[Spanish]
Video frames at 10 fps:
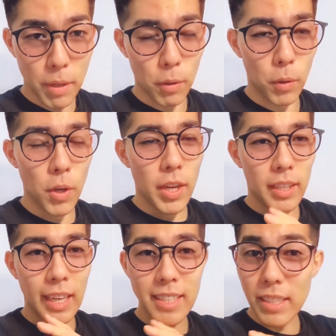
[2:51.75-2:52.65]
pero
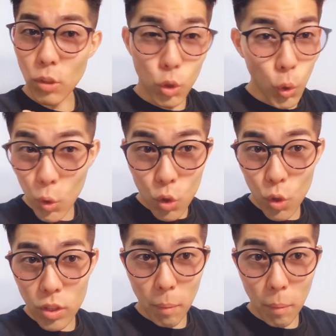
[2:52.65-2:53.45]
casi todos los